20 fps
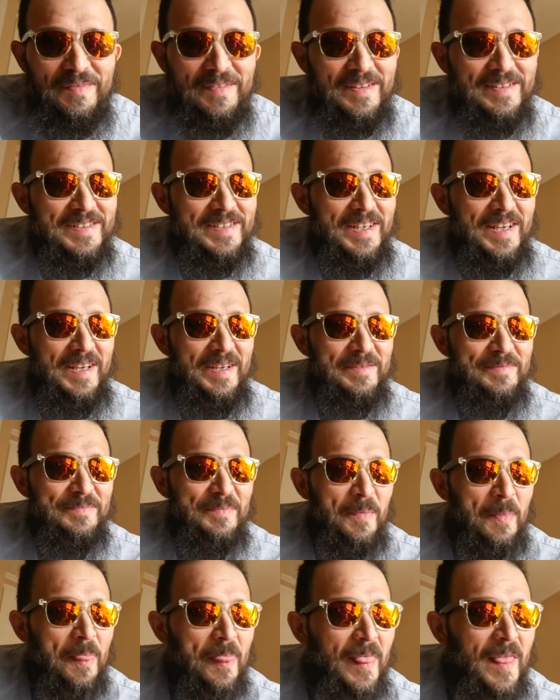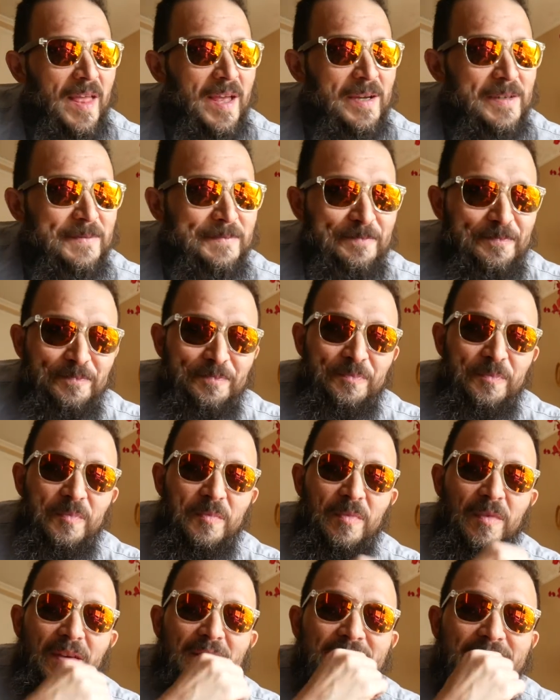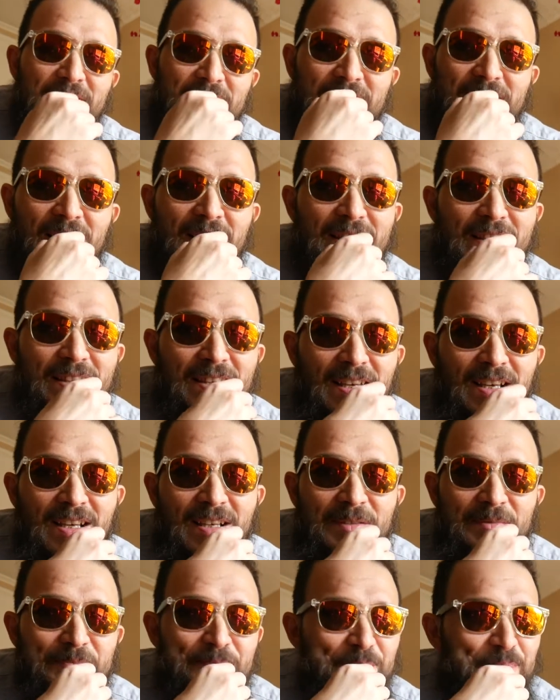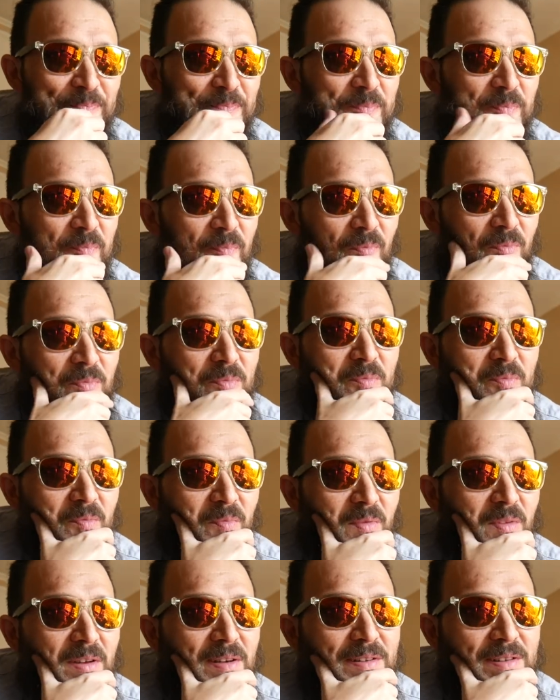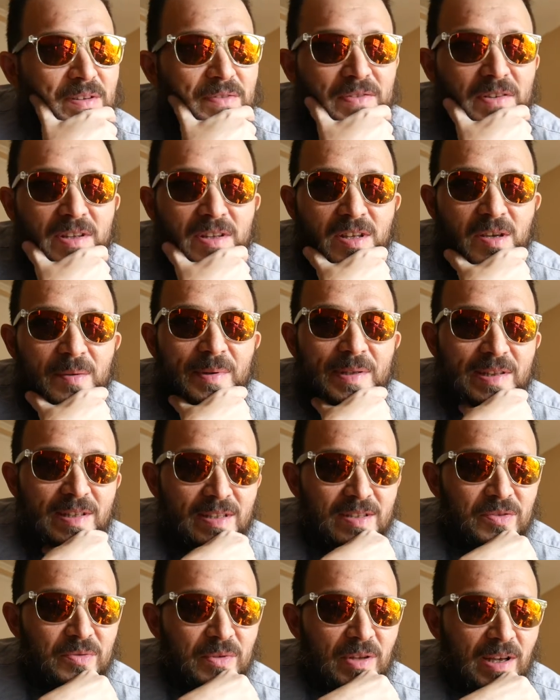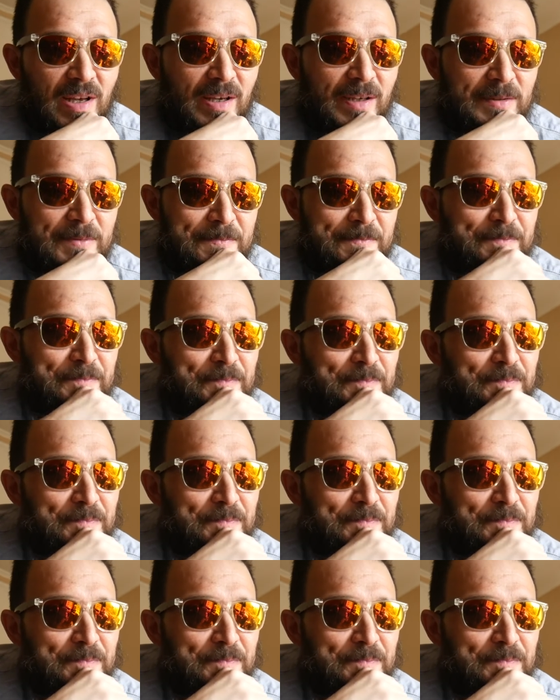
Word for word: Sí, se siente mm, definitivamente es una mm,